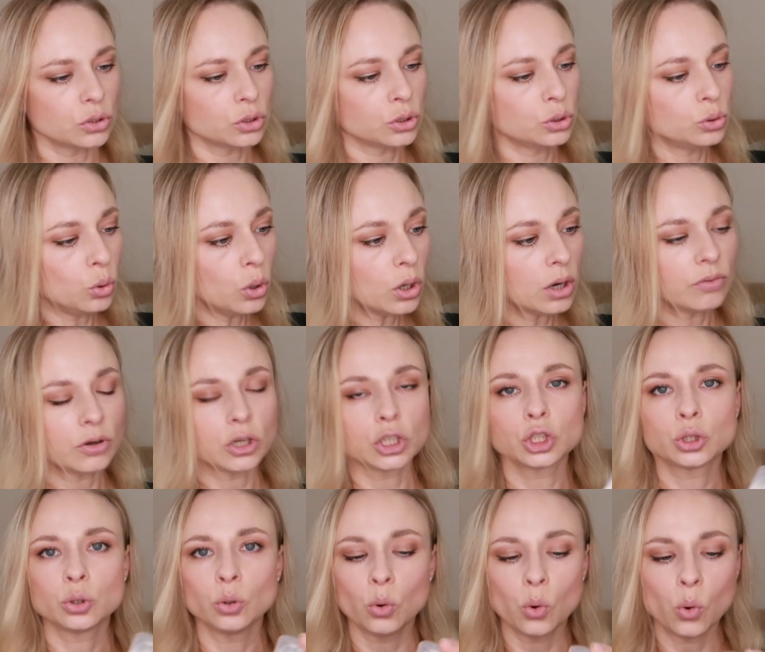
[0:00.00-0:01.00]
здорово,
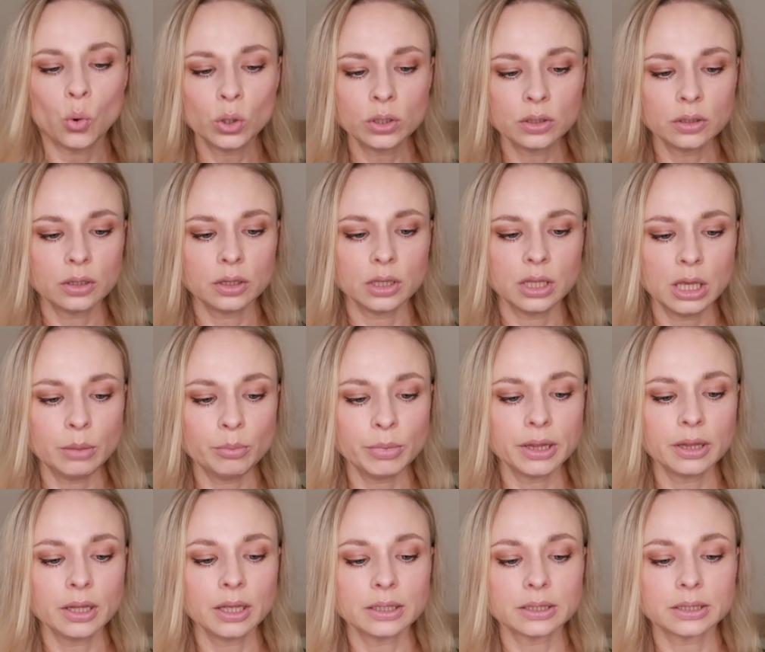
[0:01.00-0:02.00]
что он
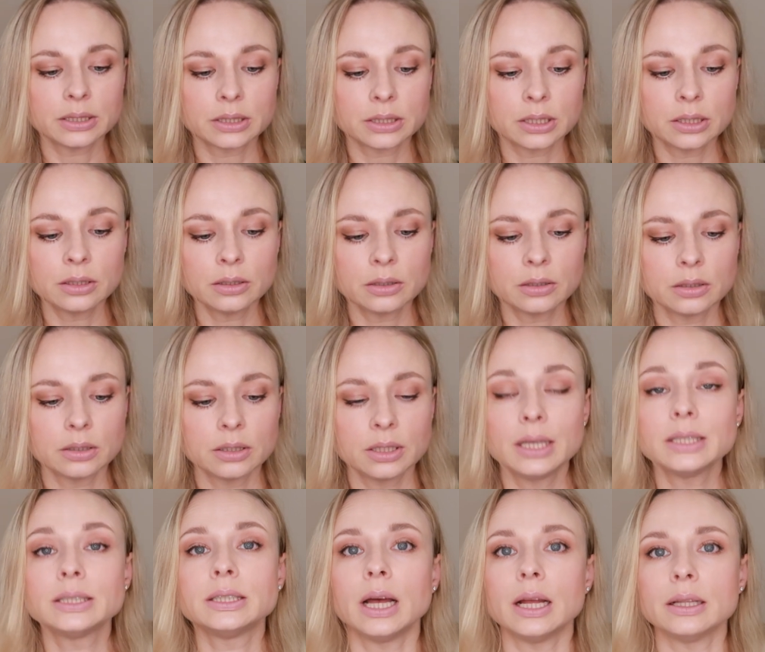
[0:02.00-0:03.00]
именно с
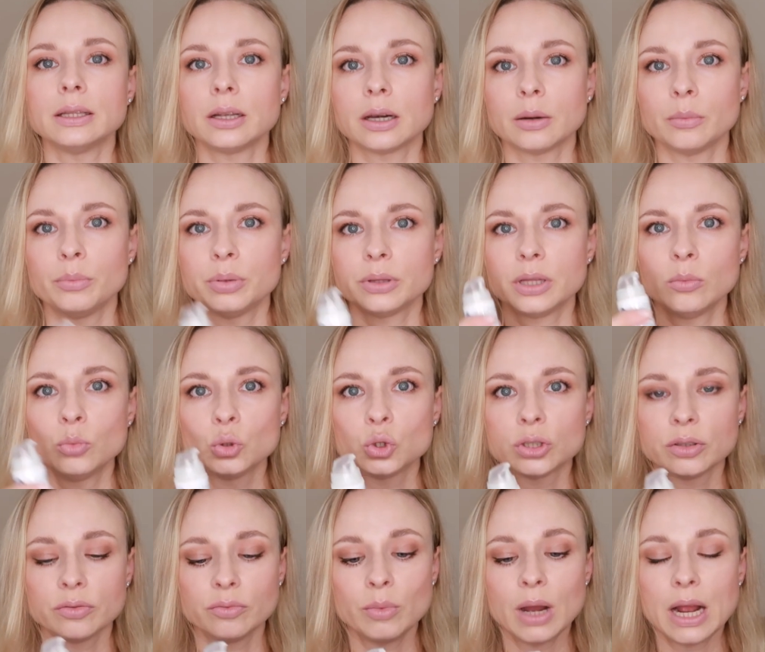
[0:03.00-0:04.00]
дозатором, потому
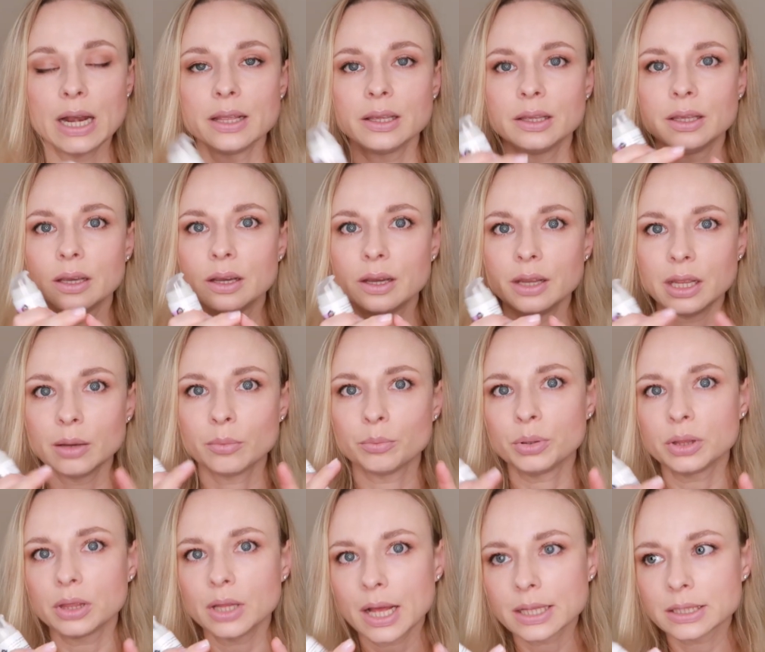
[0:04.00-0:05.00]
что в маленький крем
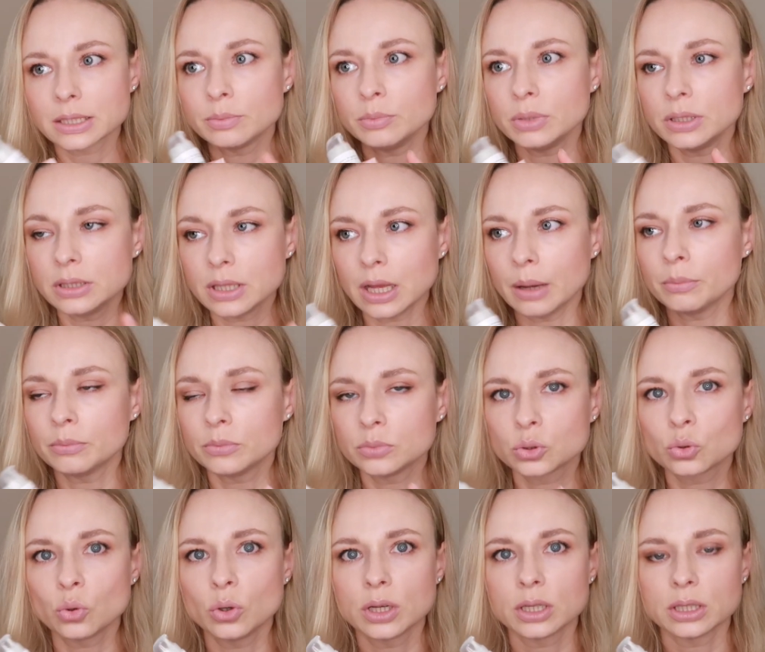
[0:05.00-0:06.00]
15
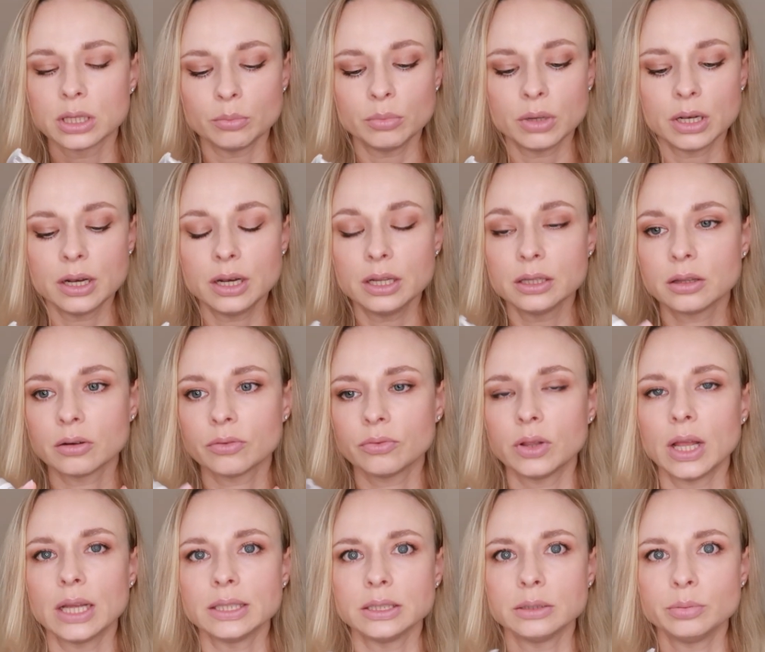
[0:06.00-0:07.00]
сколько-то
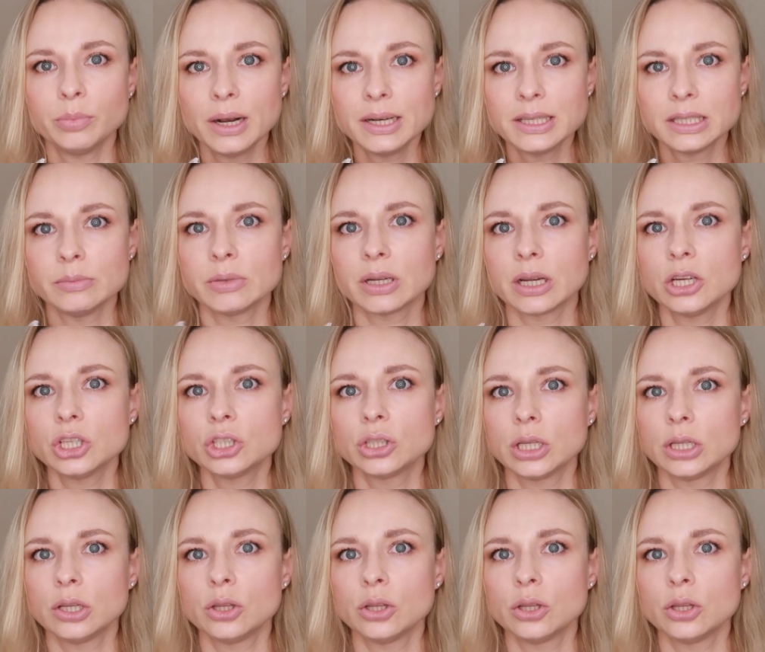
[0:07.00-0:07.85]
миллилитров лазить пальцами, конечно,